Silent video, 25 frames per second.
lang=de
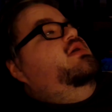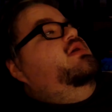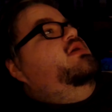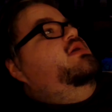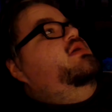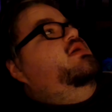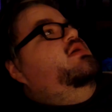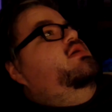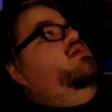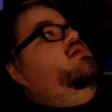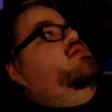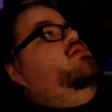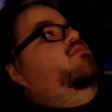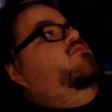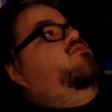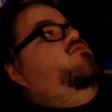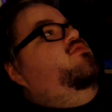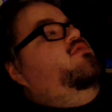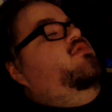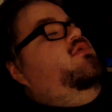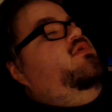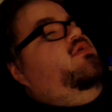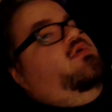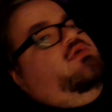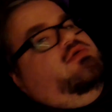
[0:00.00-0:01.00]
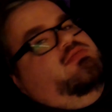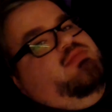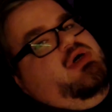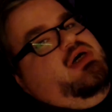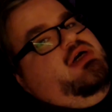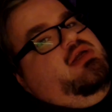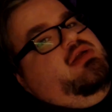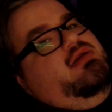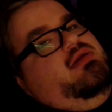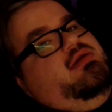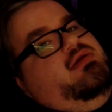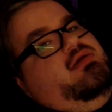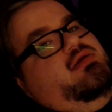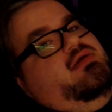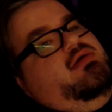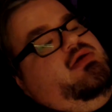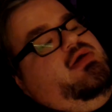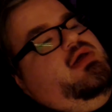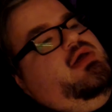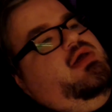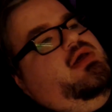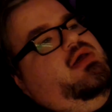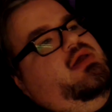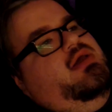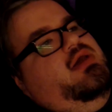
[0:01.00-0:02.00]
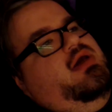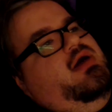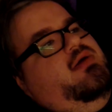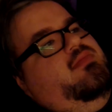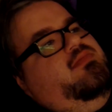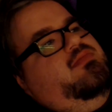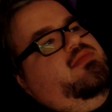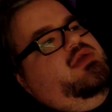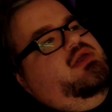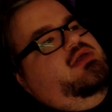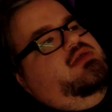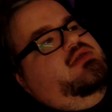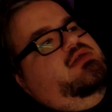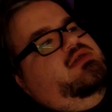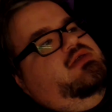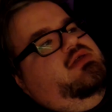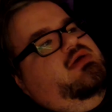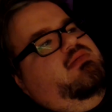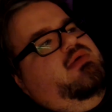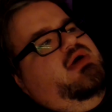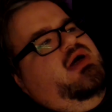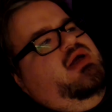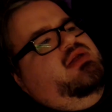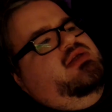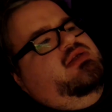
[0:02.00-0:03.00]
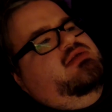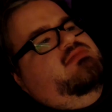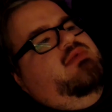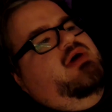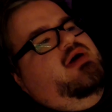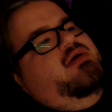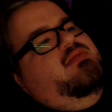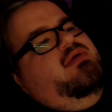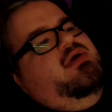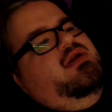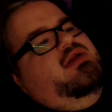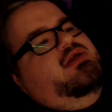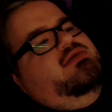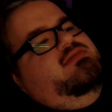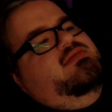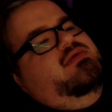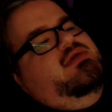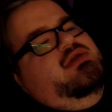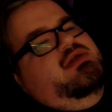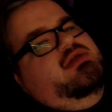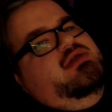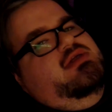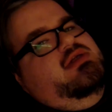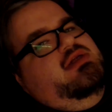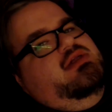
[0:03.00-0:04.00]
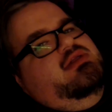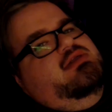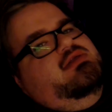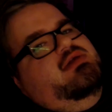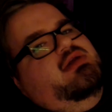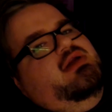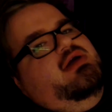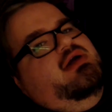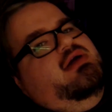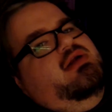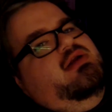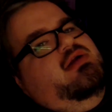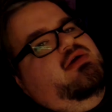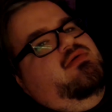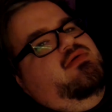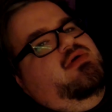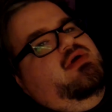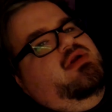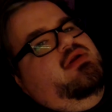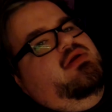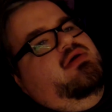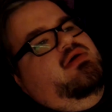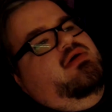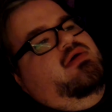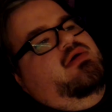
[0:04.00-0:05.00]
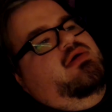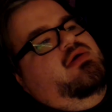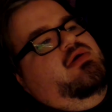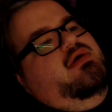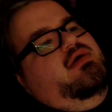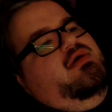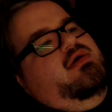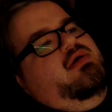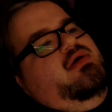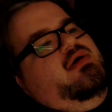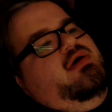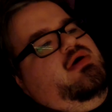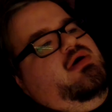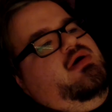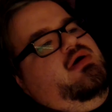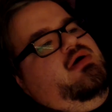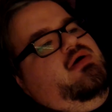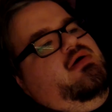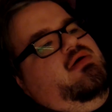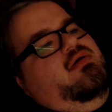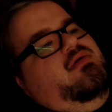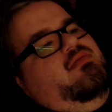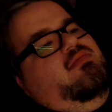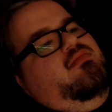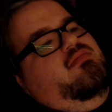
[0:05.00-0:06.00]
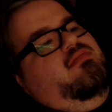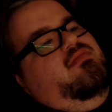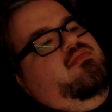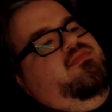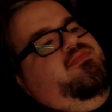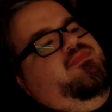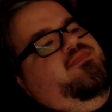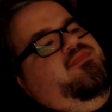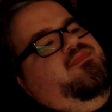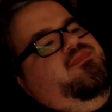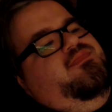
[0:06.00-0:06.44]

im Flur noch spachteln. Ja, das ist aber alles machbar. Das wird nicht allzu lange dauern. Ähm,